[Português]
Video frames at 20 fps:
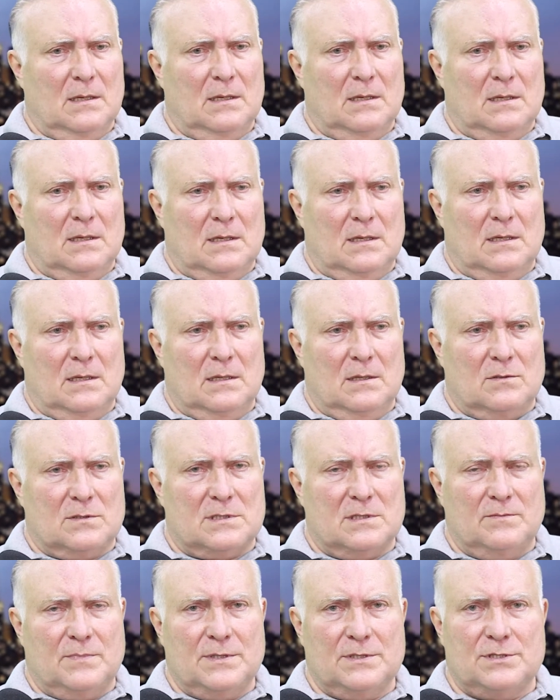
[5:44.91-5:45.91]
Uh, eu
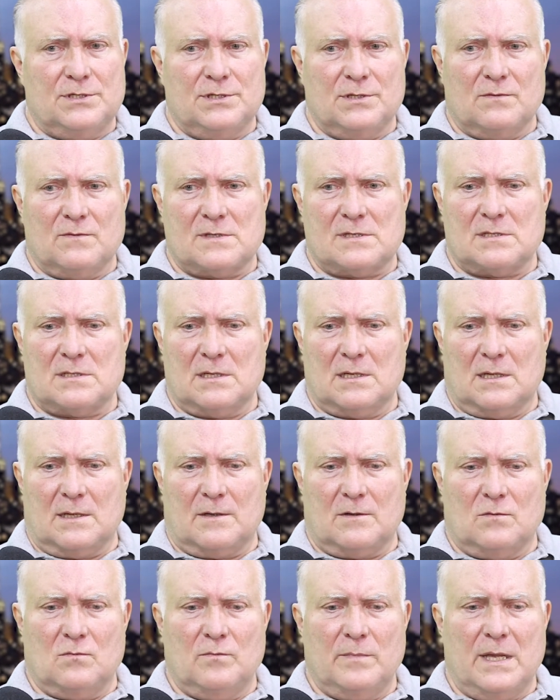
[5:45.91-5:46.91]
sempre digo assim,
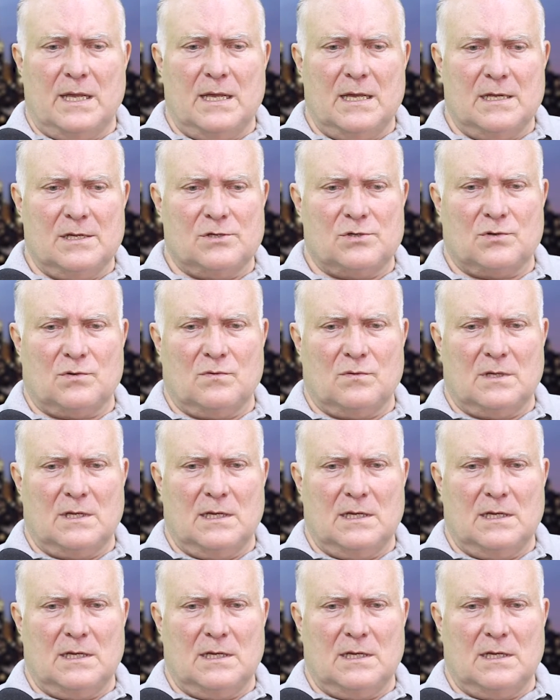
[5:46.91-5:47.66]
o médico